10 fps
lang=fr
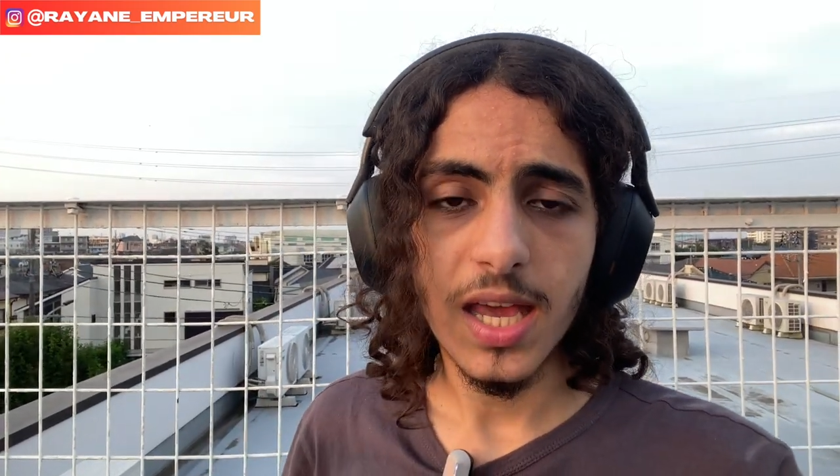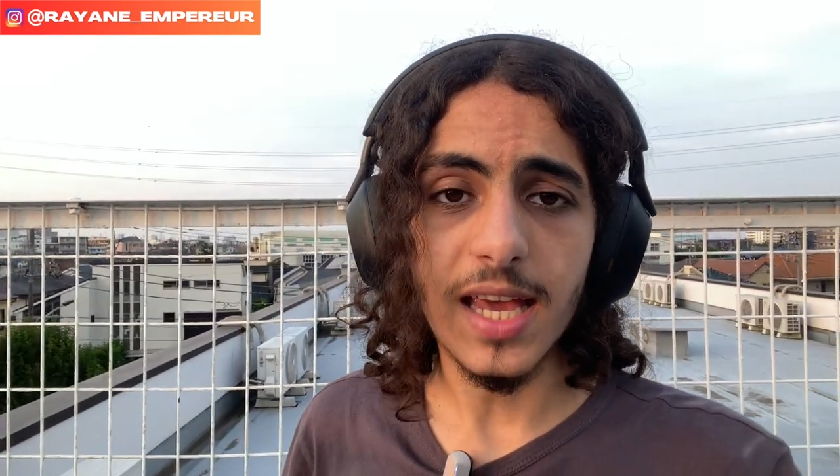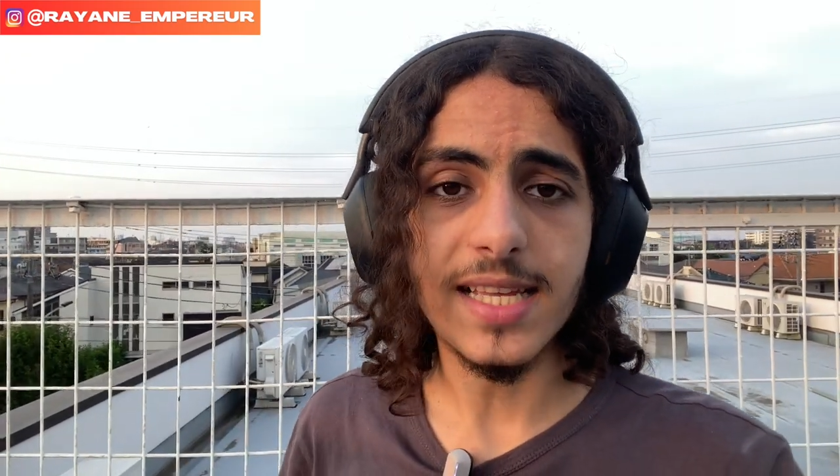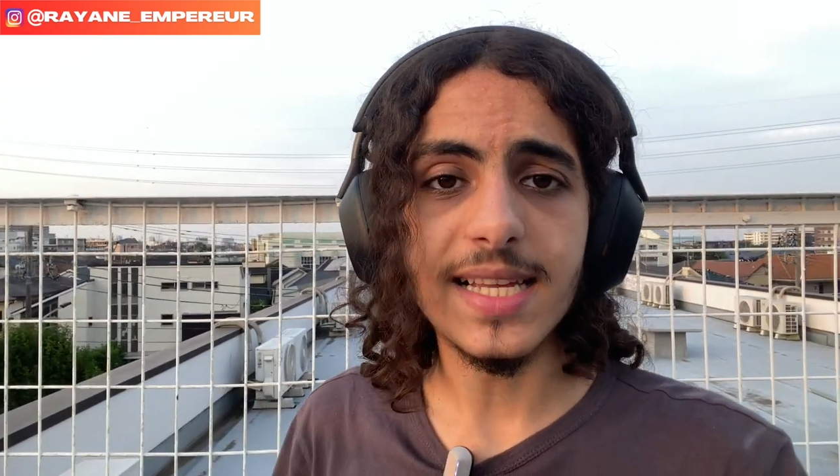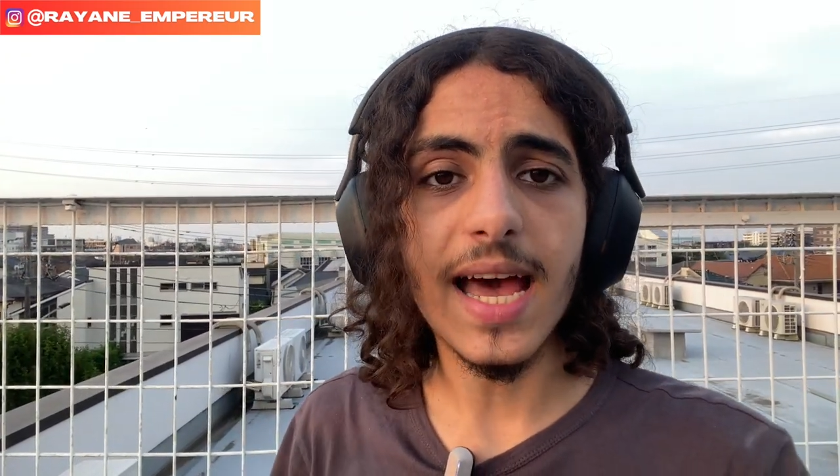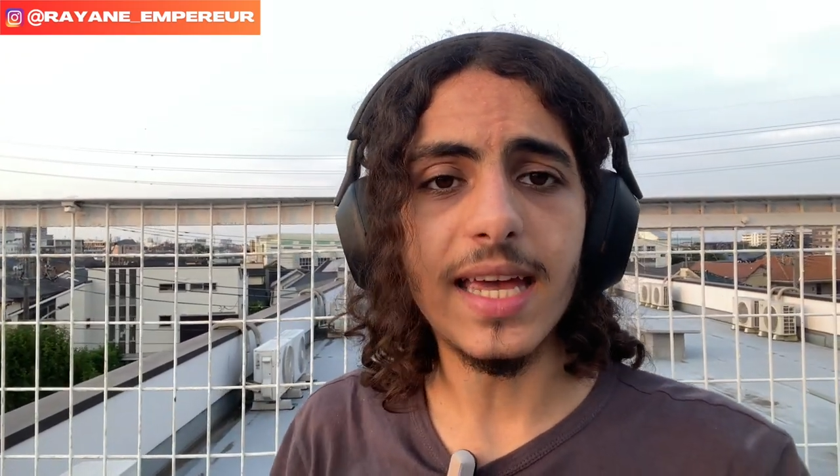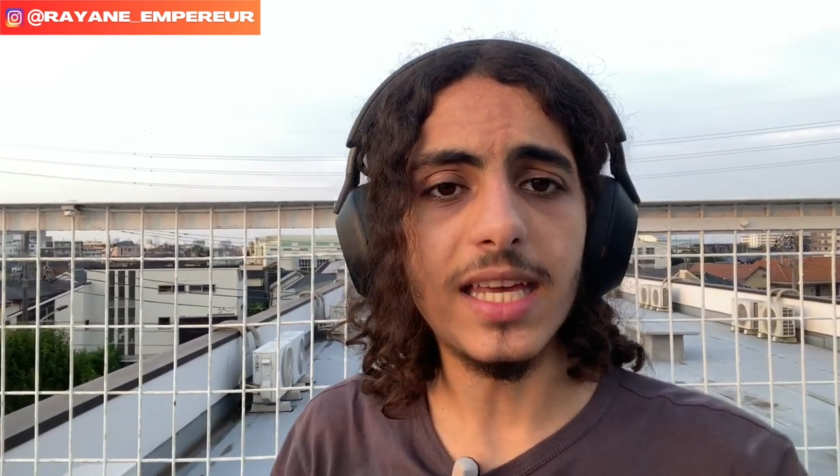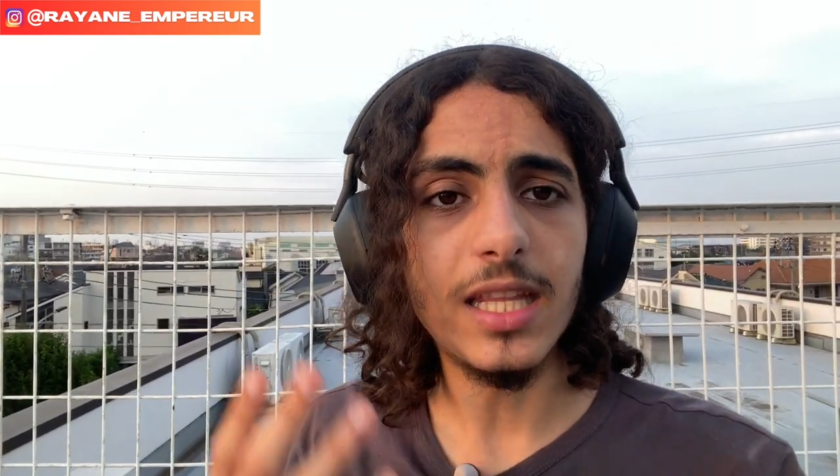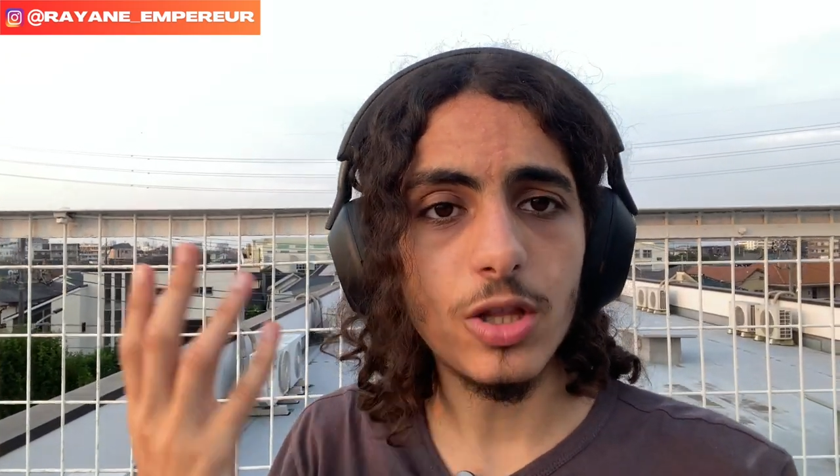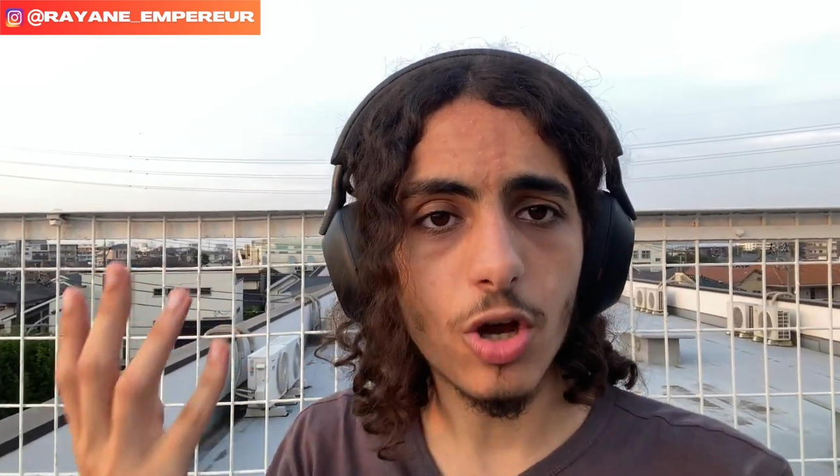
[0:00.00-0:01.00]
Et ça a
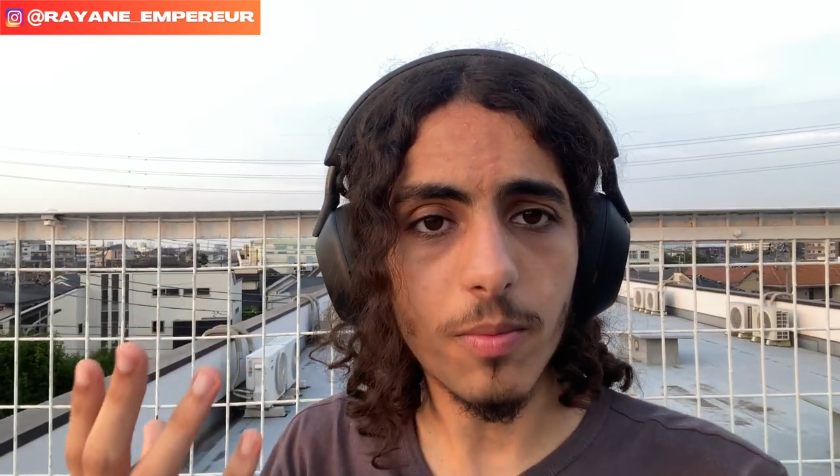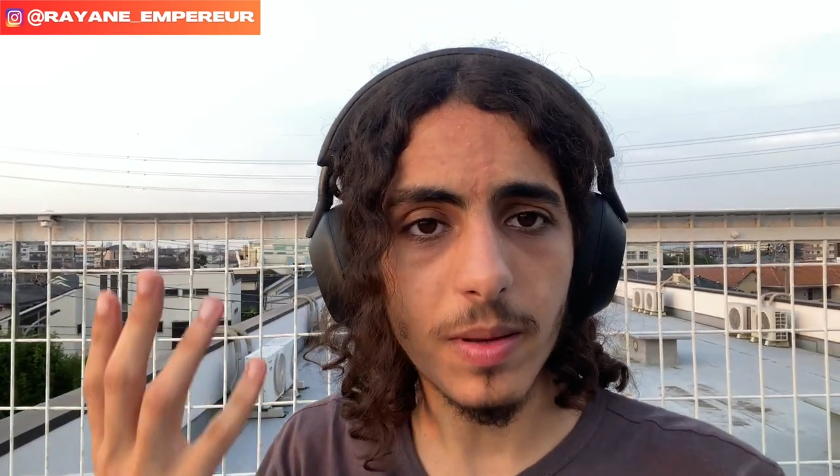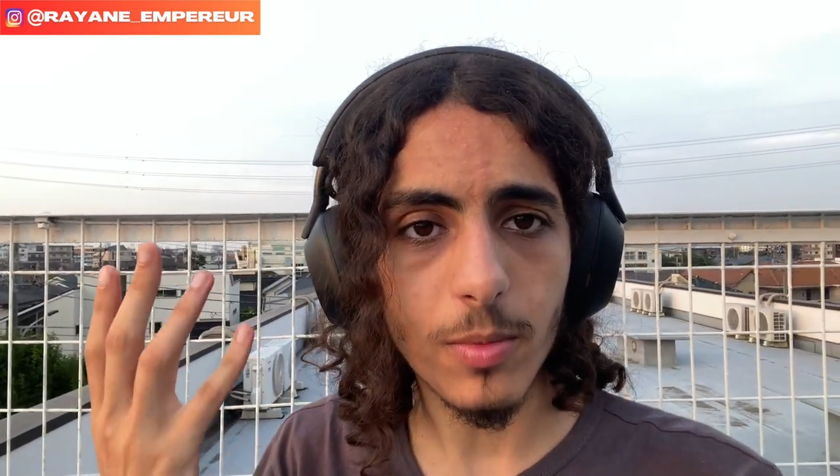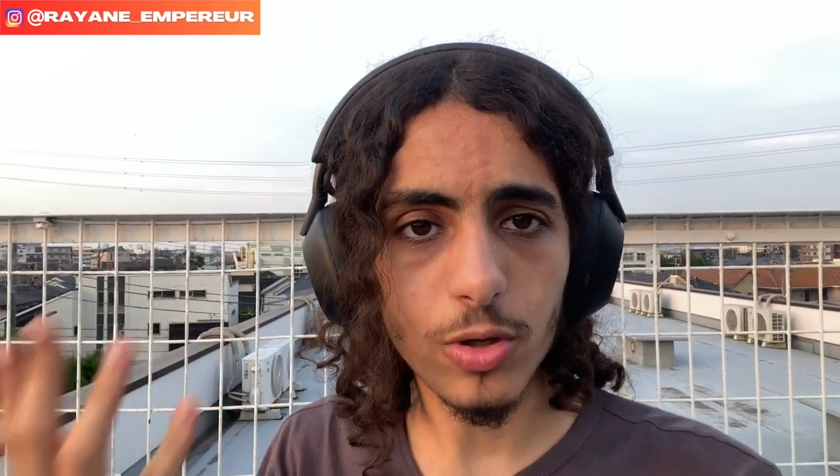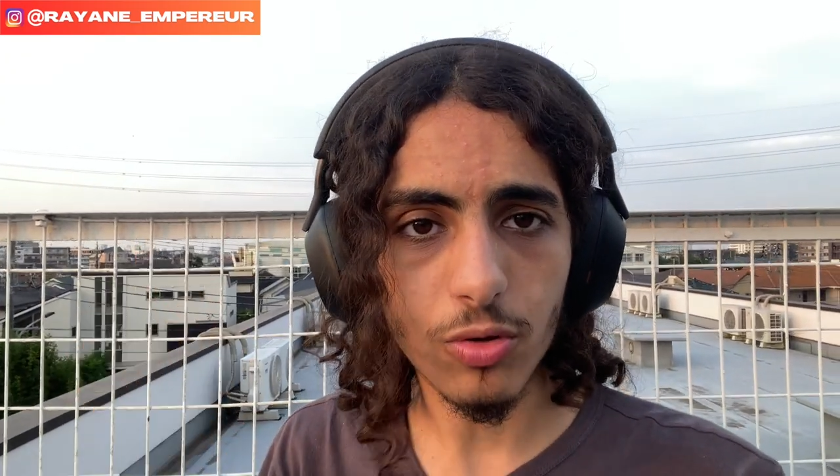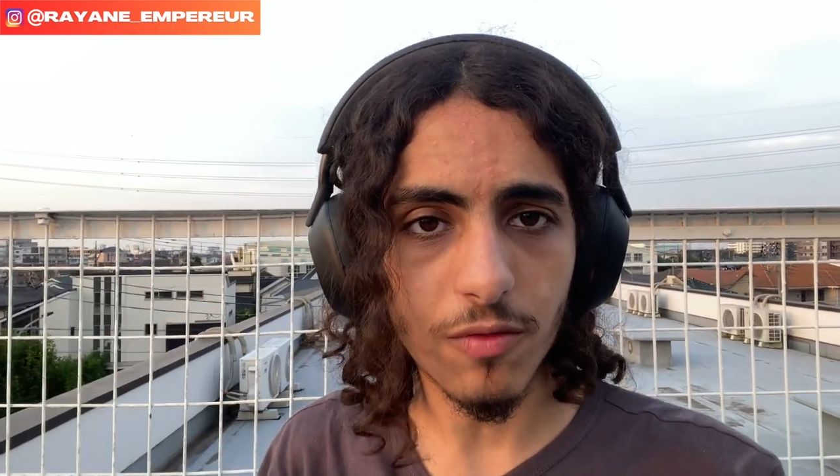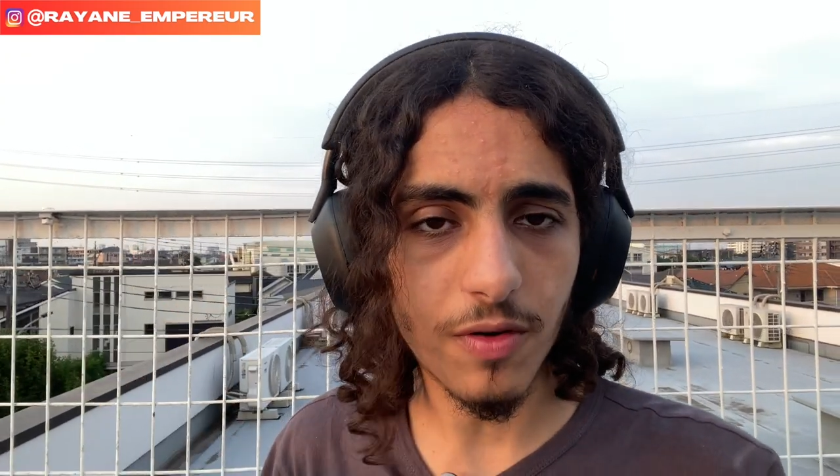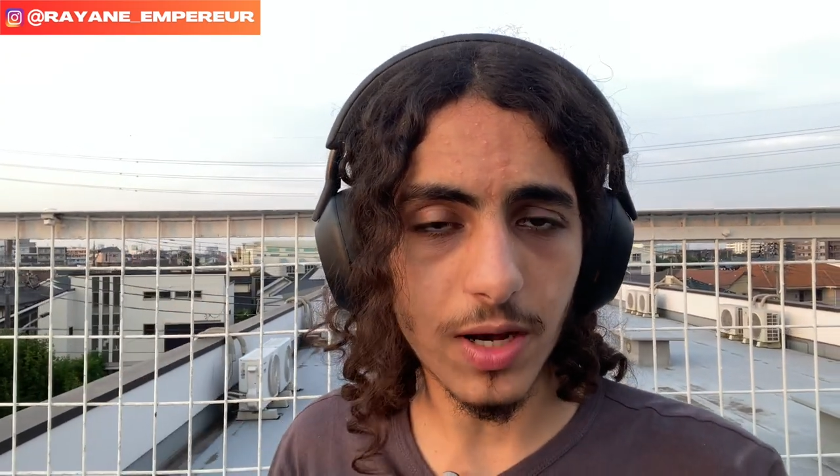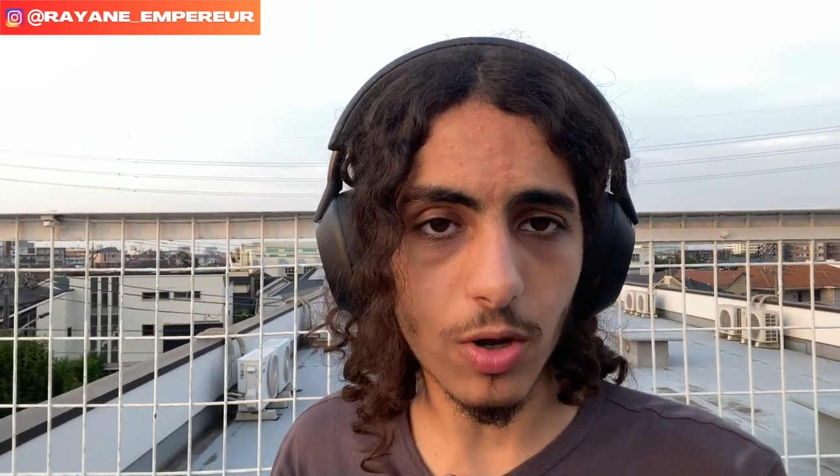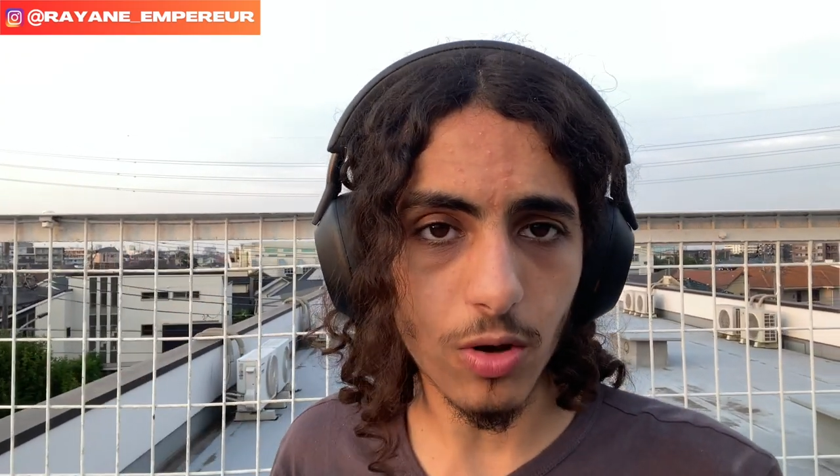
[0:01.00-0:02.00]
énormément de
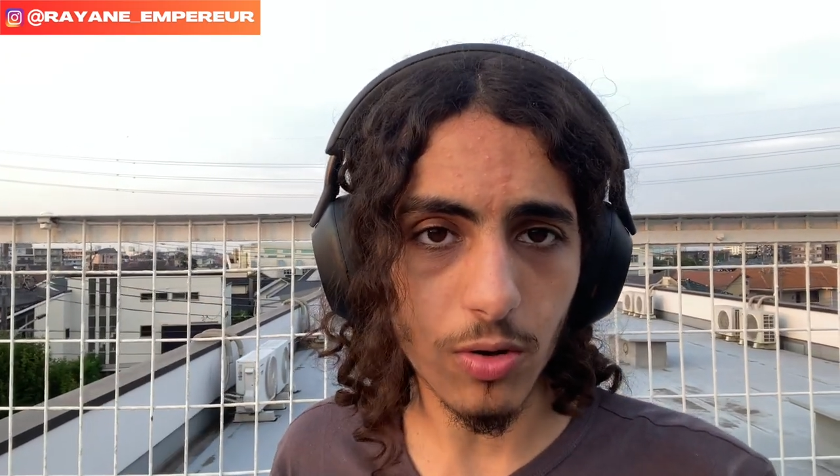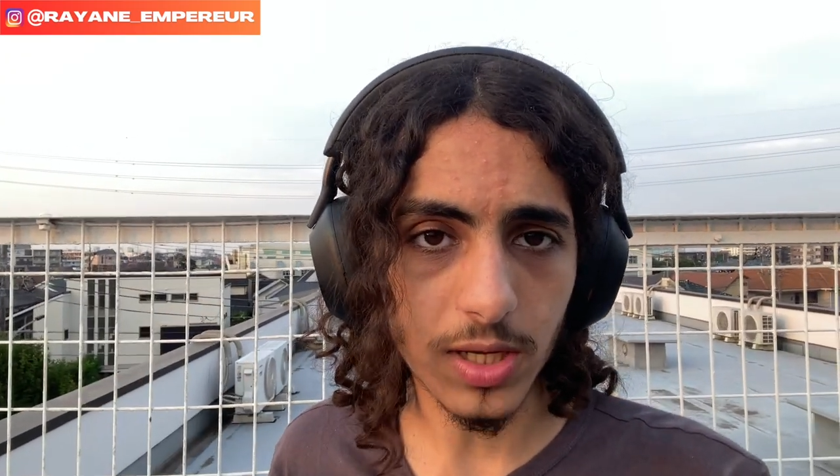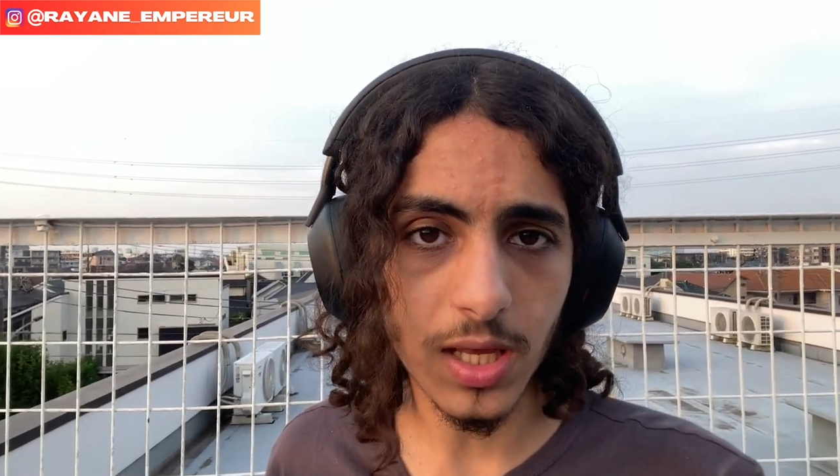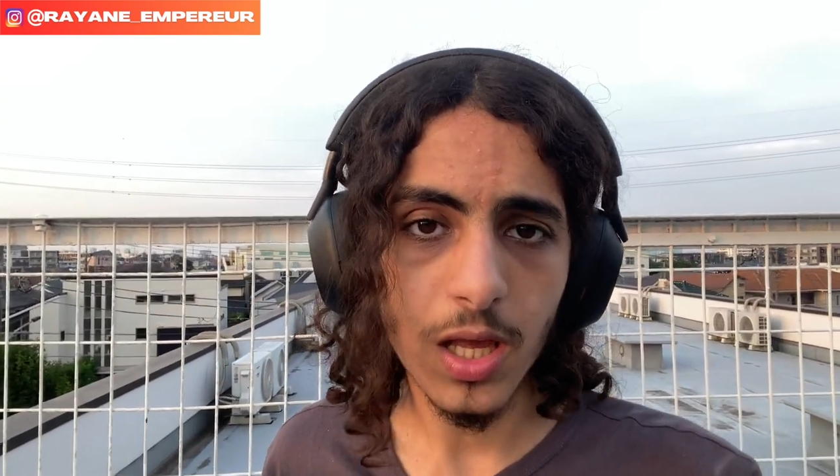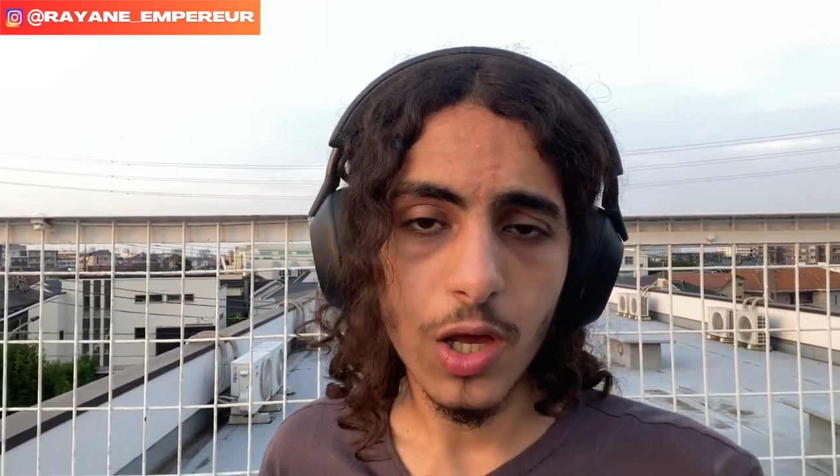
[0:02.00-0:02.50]
valeur, ok